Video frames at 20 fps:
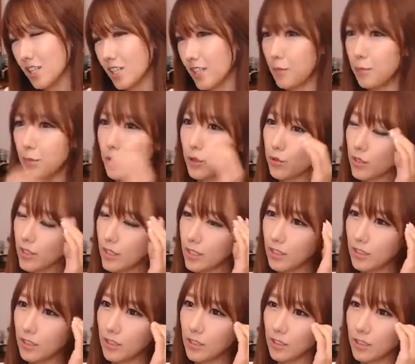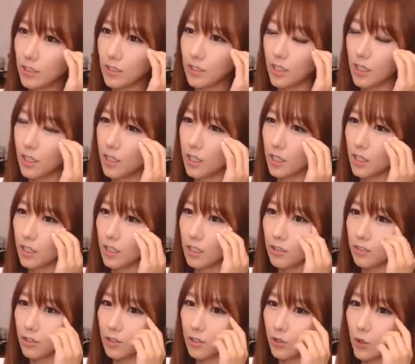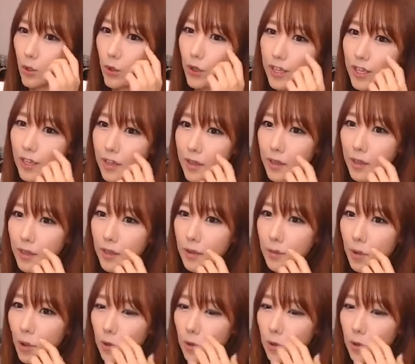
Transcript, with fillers: 그러니까 미국 애들은 되게